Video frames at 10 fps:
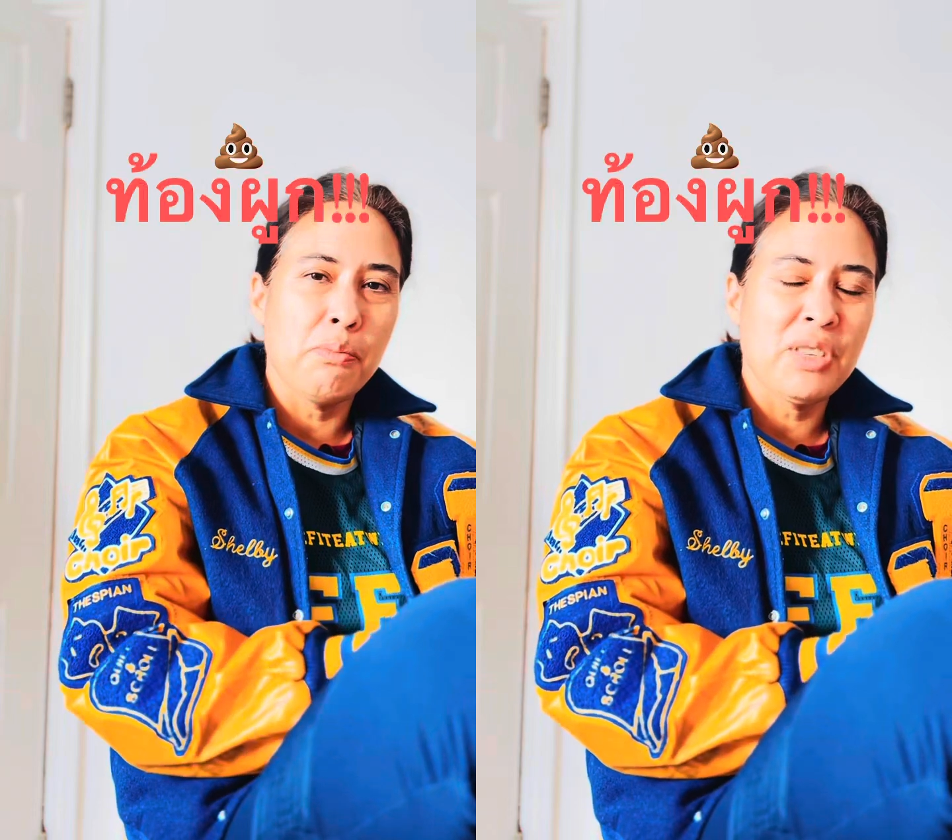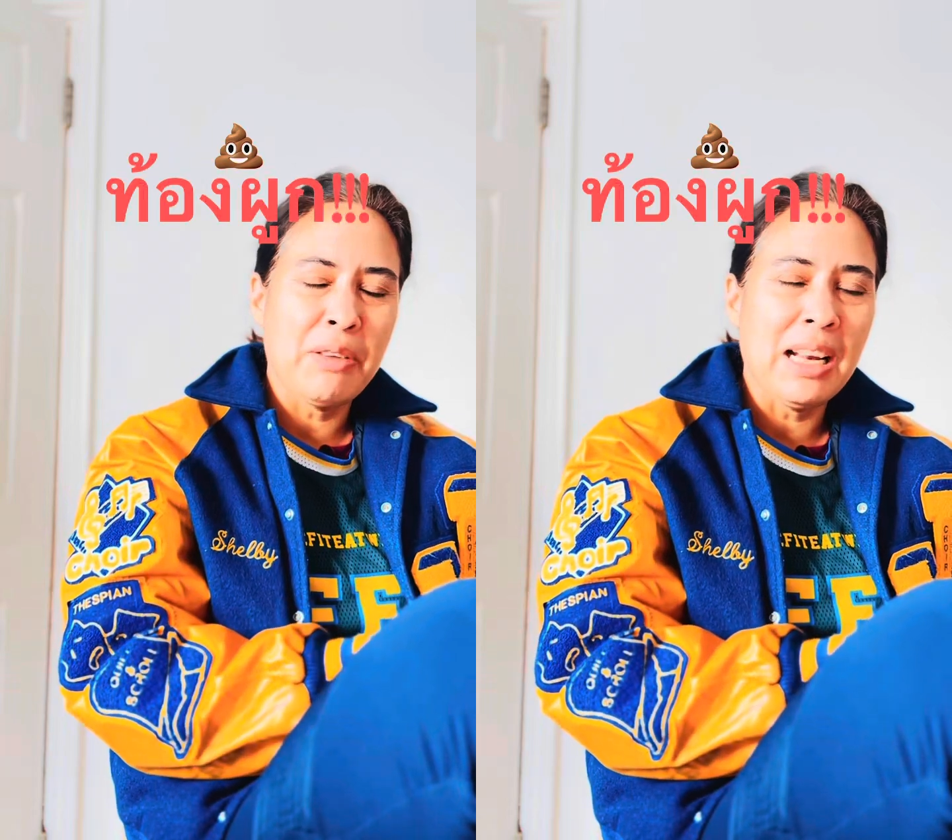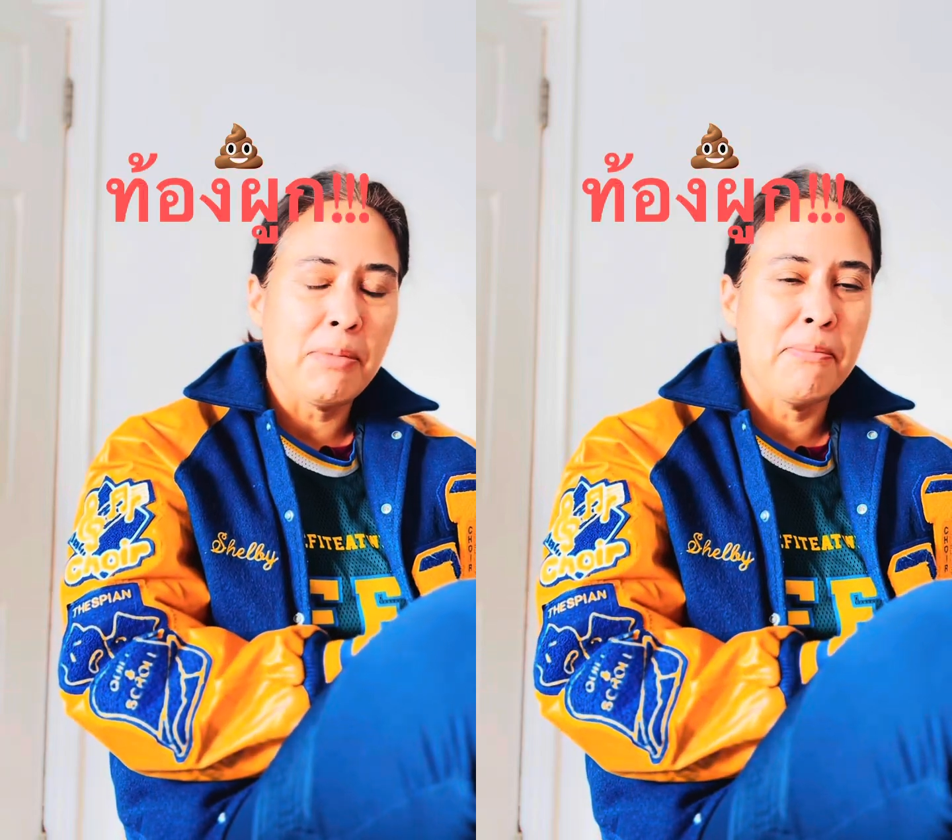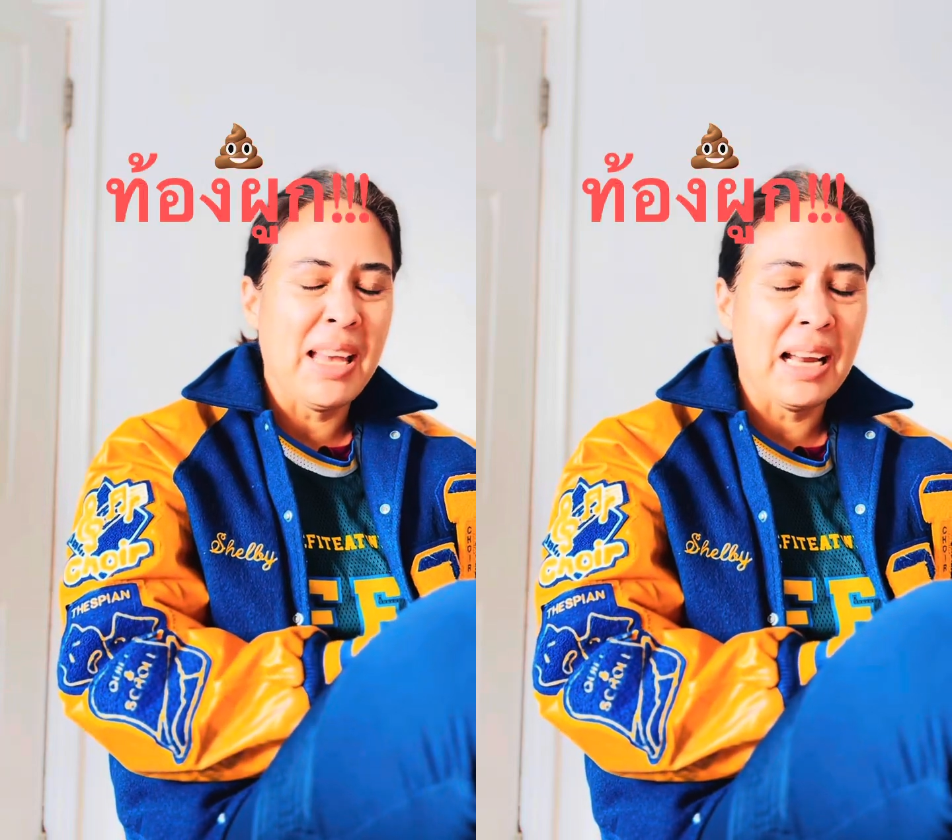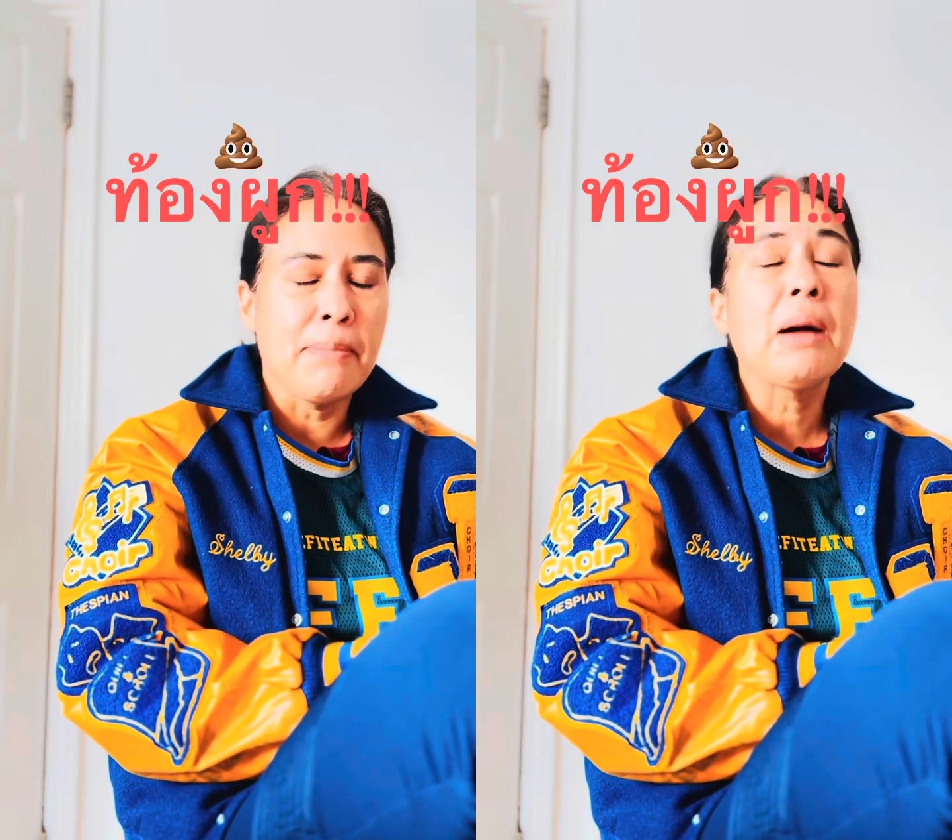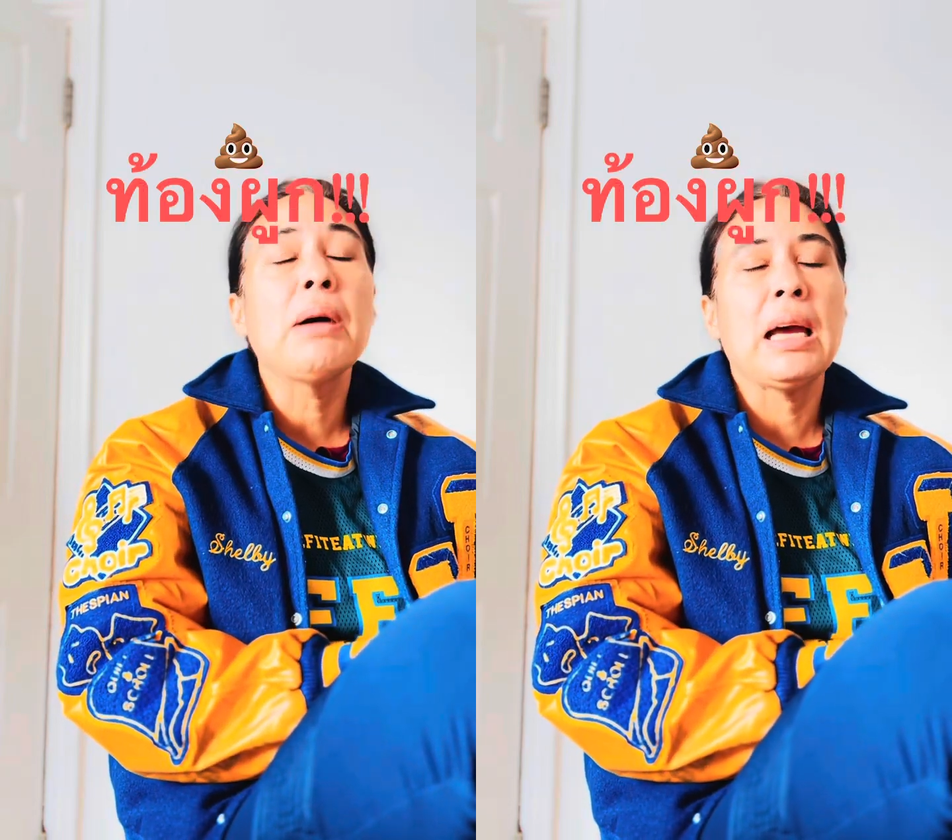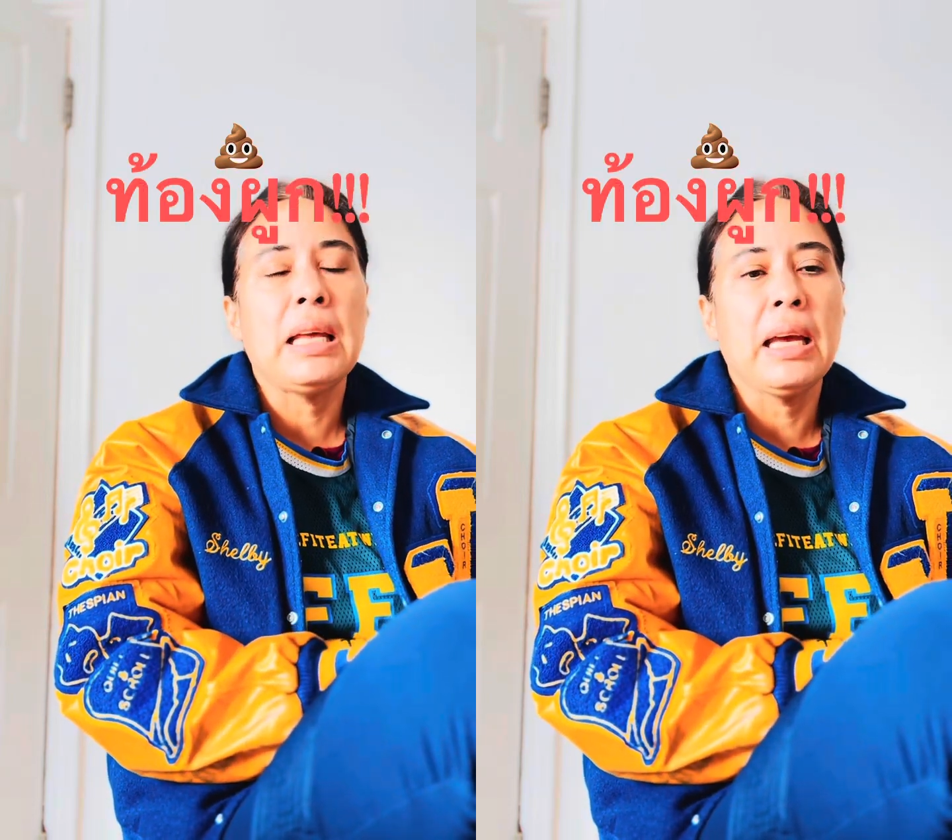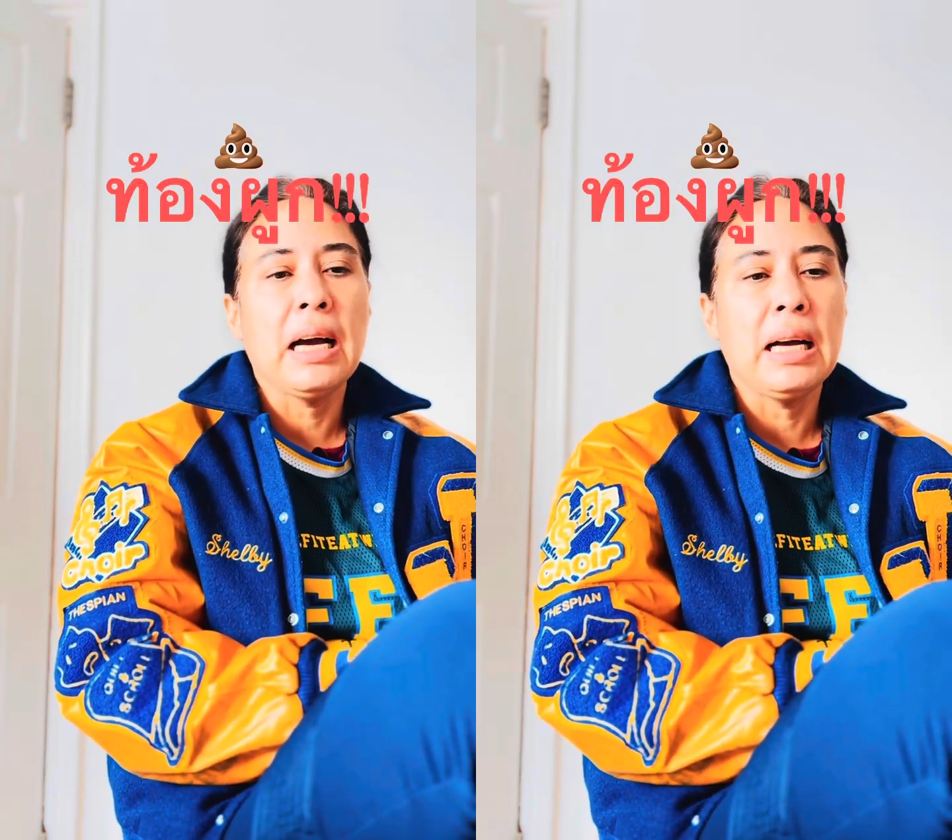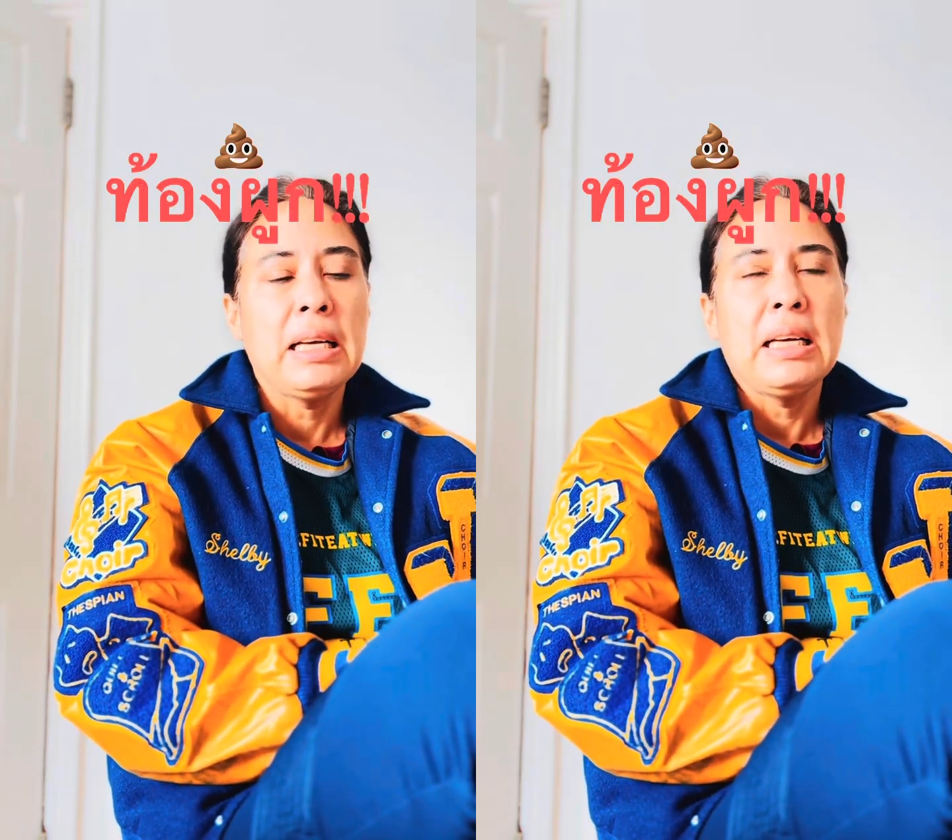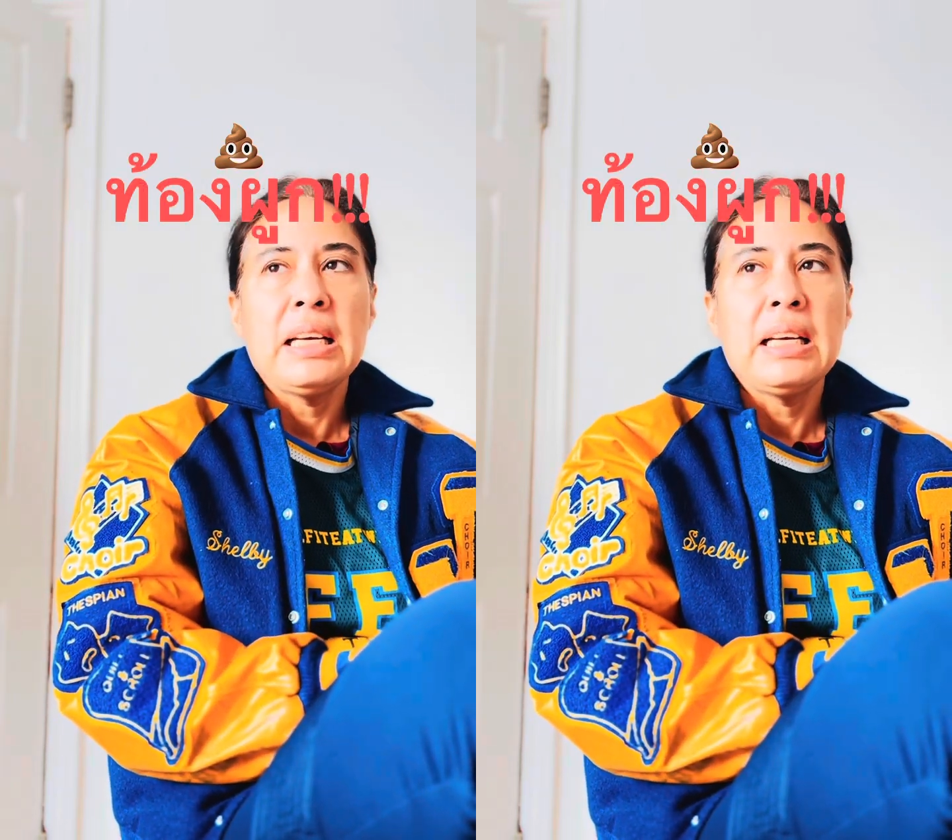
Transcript: ใช้เวลาแบบเบ่งอะไรมากมายอะไรเงี้ยนะคะ